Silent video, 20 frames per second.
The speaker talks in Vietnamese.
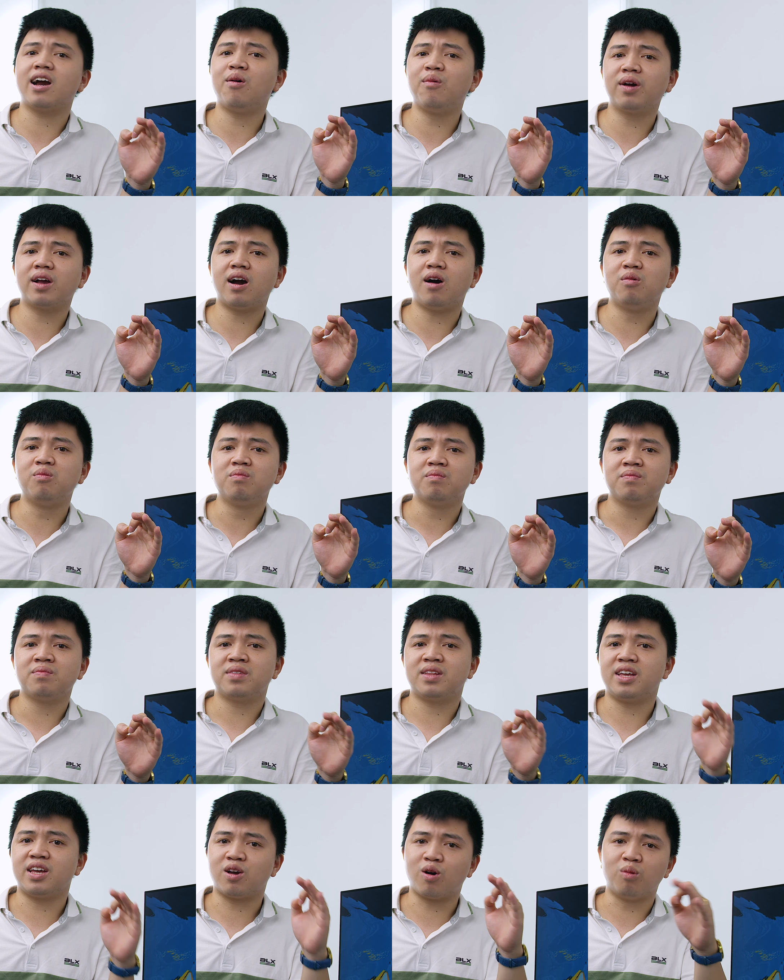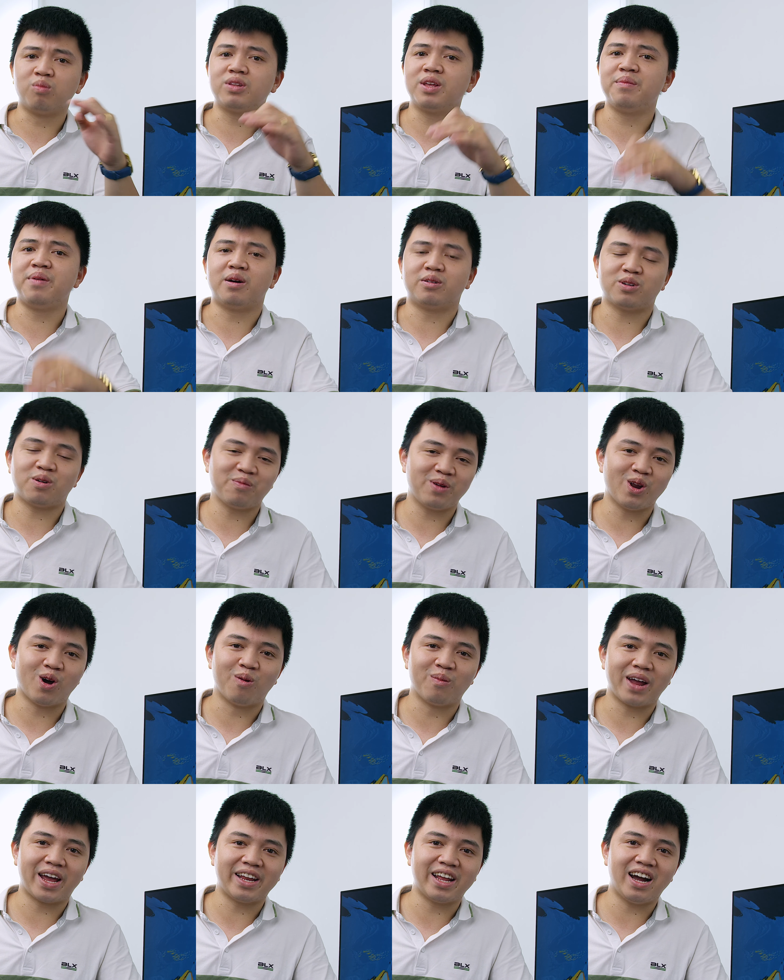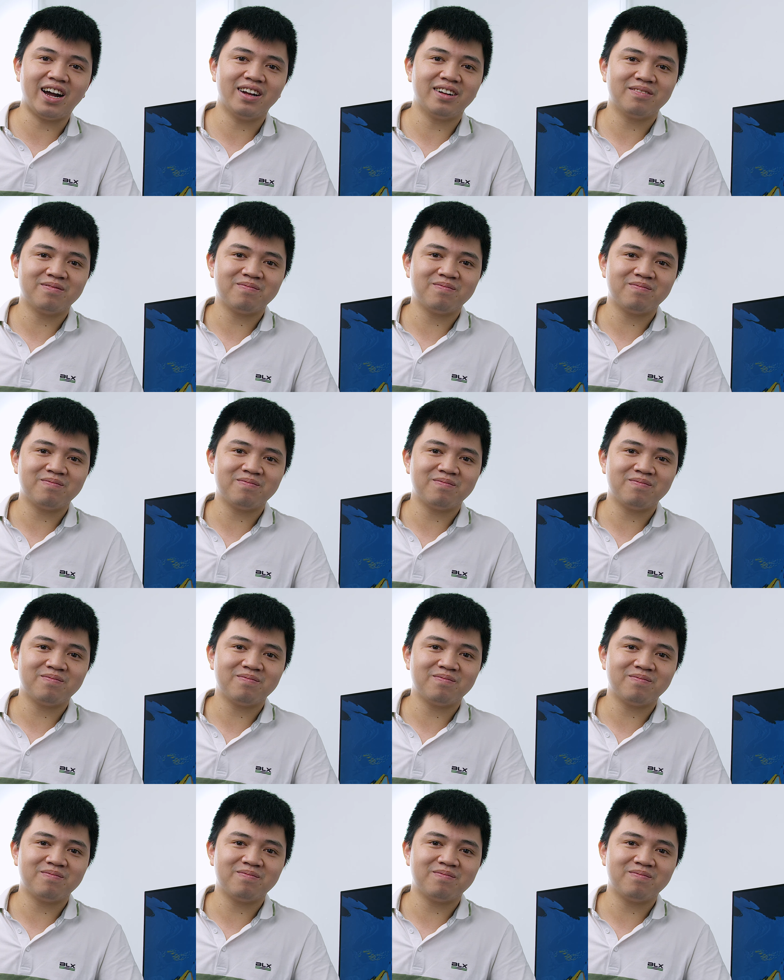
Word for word: công hay không thì cùng tìm hiểu trong video hôm nay nhé.